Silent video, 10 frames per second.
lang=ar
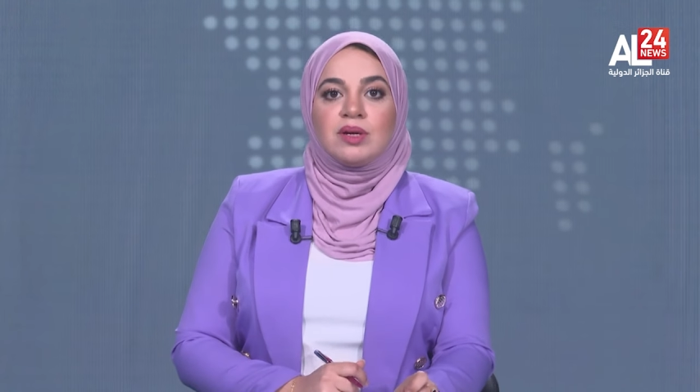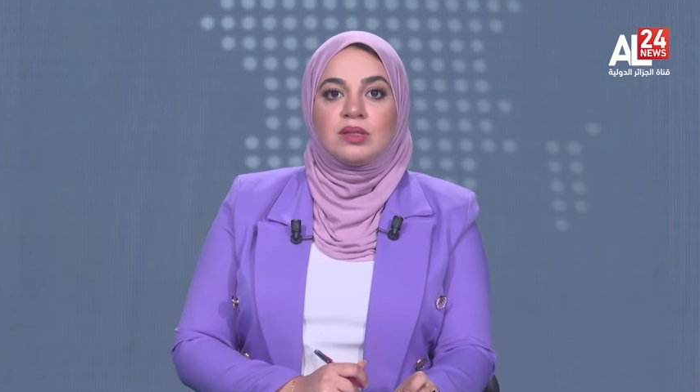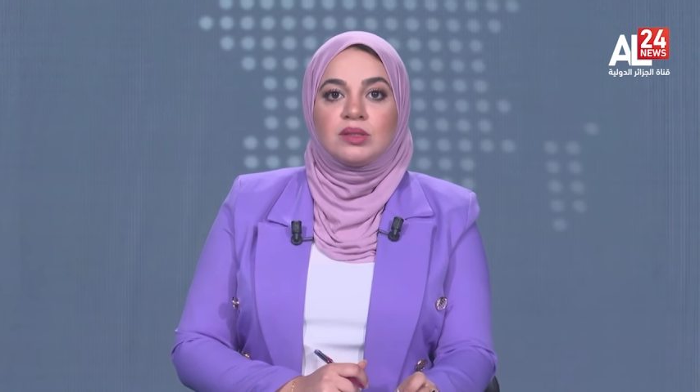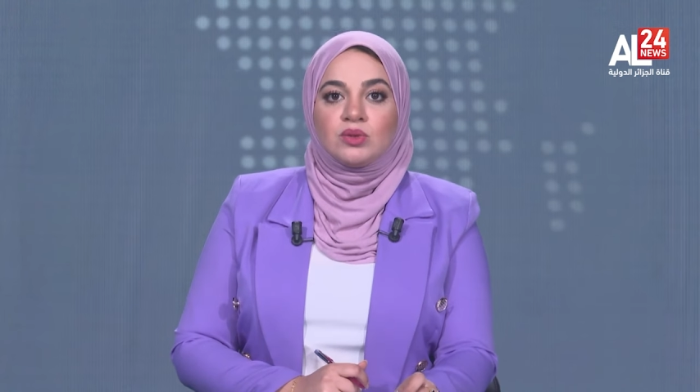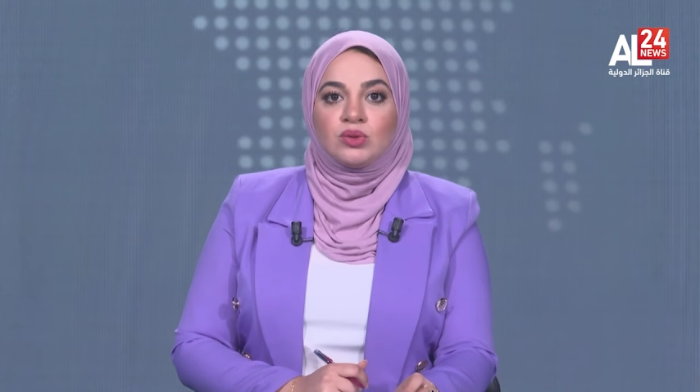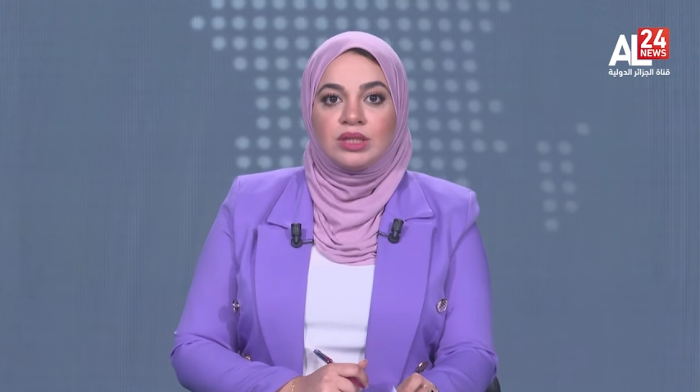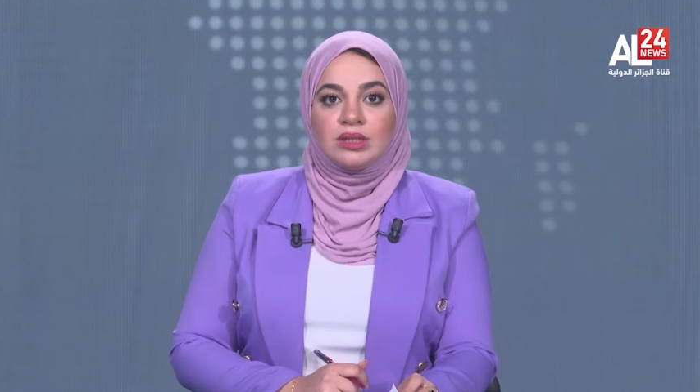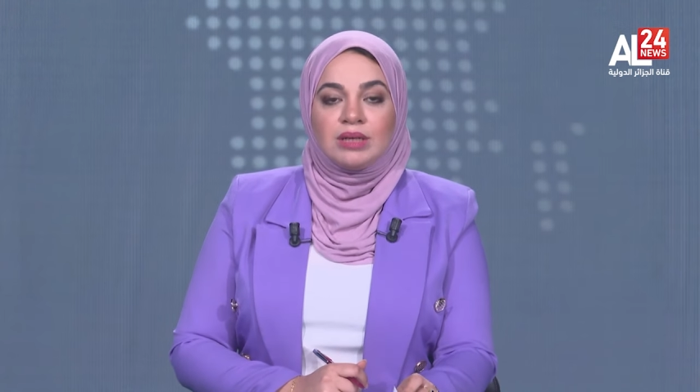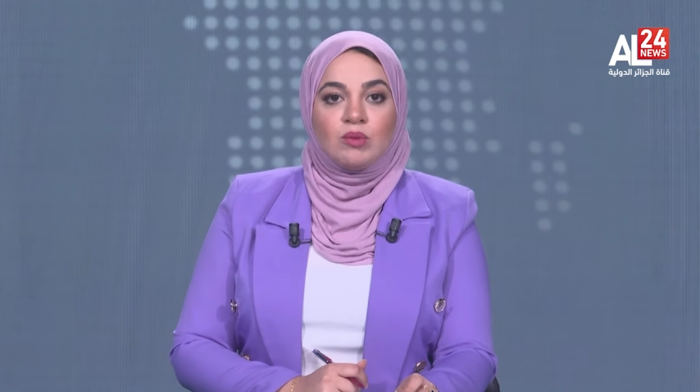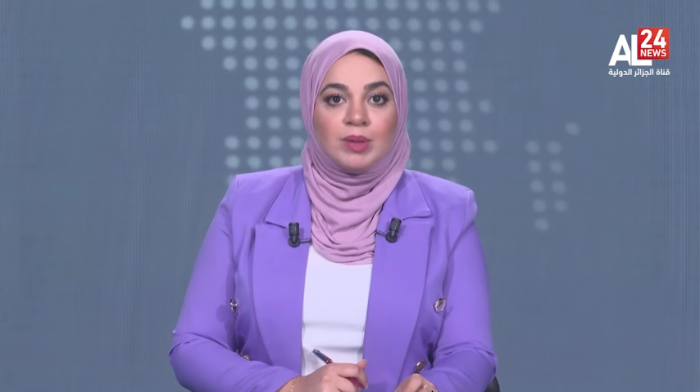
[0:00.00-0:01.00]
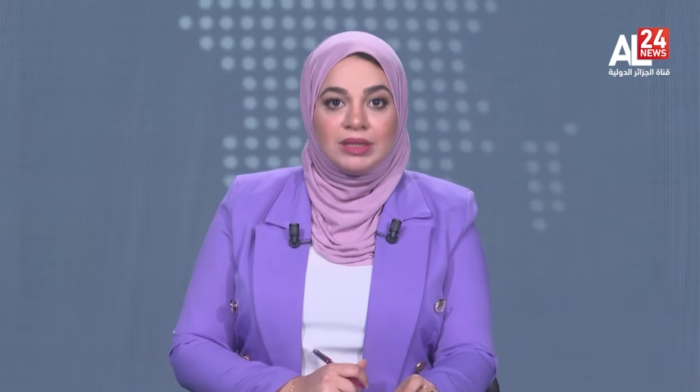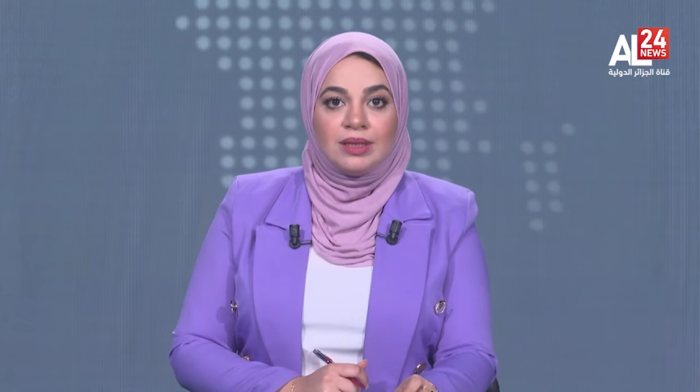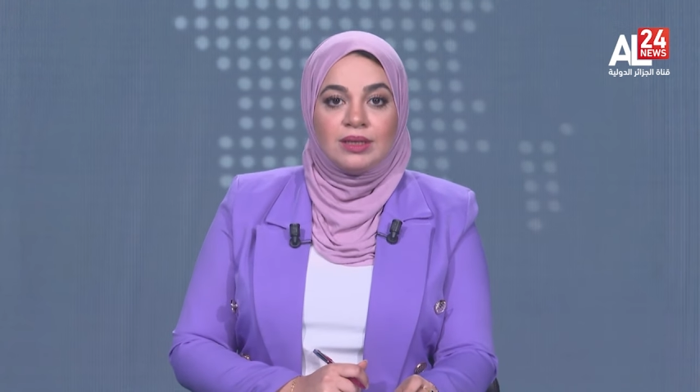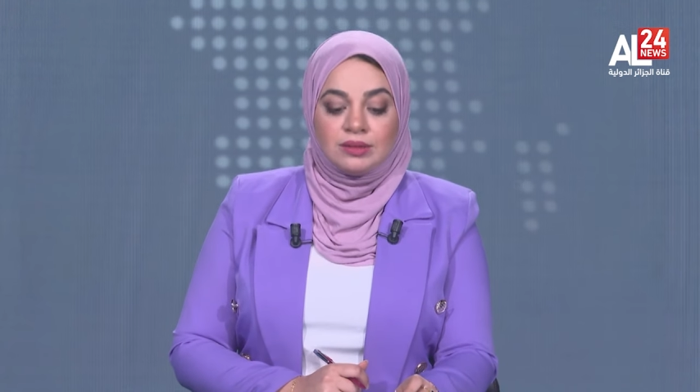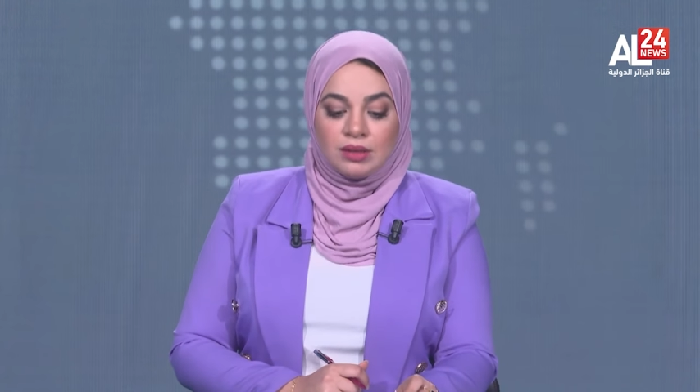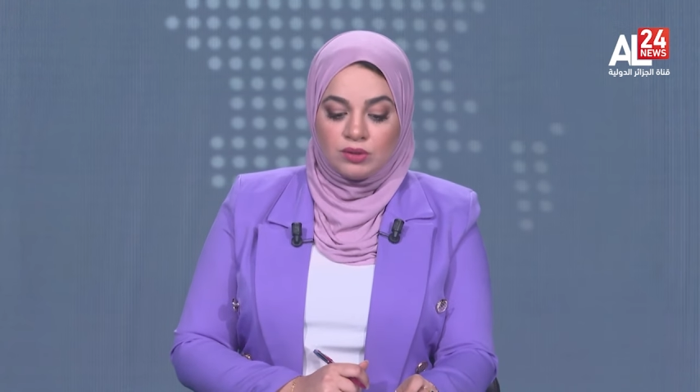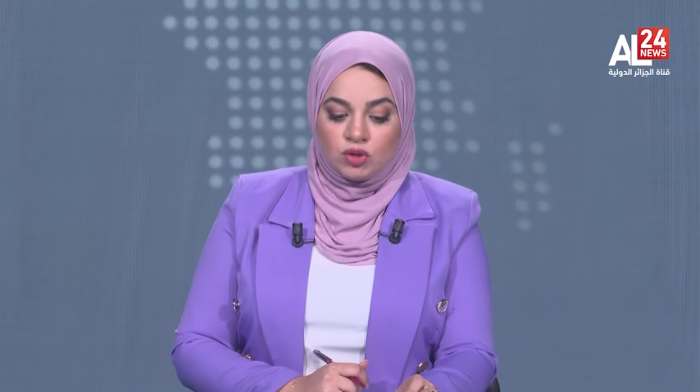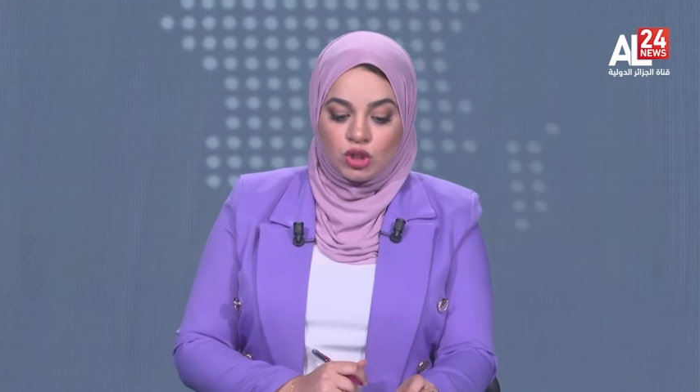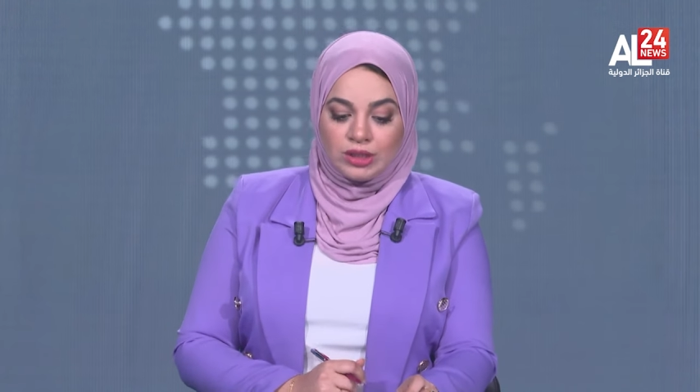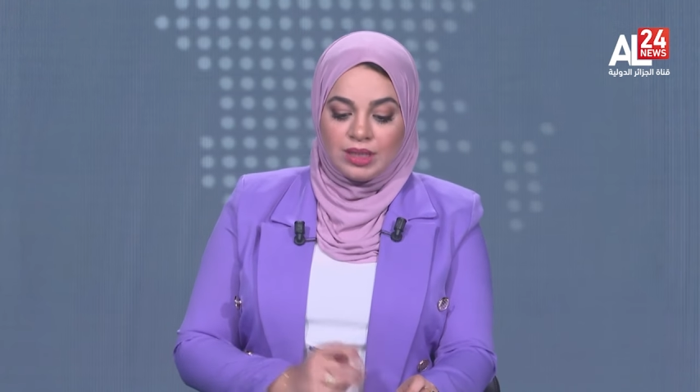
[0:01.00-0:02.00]
زيتون إن المبادلات
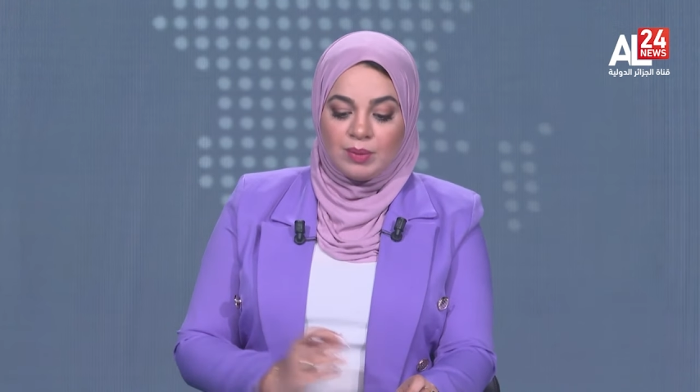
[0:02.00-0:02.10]
التجارية